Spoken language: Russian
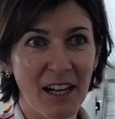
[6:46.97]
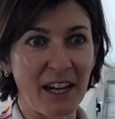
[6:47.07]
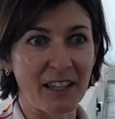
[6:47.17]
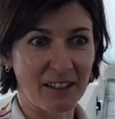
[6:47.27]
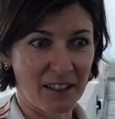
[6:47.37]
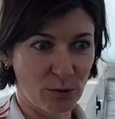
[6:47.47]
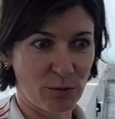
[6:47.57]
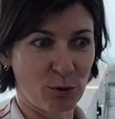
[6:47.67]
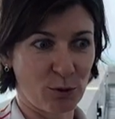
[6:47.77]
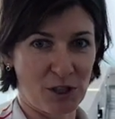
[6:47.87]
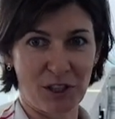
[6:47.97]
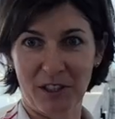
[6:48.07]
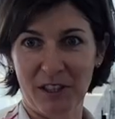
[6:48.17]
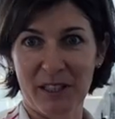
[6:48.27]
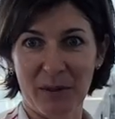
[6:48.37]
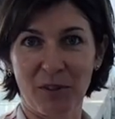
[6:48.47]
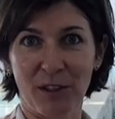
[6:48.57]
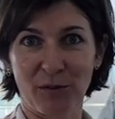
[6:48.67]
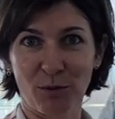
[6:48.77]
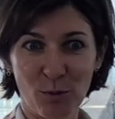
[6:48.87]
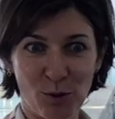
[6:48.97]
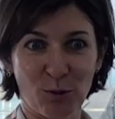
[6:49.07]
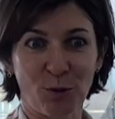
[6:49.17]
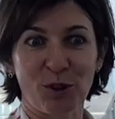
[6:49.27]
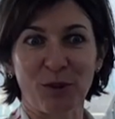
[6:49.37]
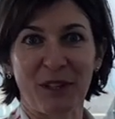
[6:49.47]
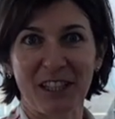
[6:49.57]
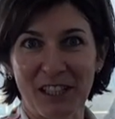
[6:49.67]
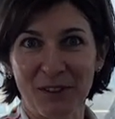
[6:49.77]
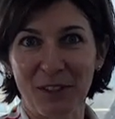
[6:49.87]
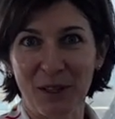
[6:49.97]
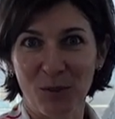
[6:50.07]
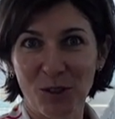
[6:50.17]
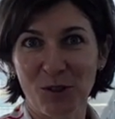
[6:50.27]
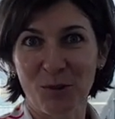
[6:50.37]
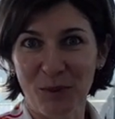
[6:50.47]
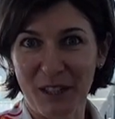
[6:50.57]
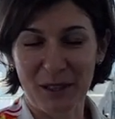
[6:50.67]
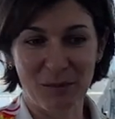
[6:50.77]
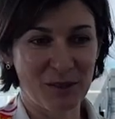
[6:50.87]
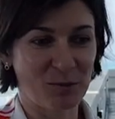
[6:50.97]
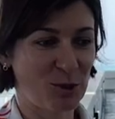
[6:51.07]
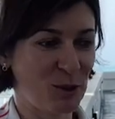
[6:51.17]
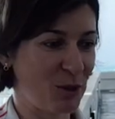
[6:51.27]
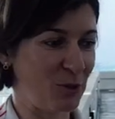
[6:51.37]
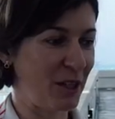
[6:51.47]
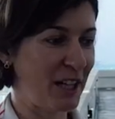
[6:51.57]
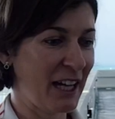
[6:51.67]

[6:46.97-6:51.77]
А никакого художника нельзя обвинять в том, что он хочет продать свои работы, чтобы прокормить свою семью.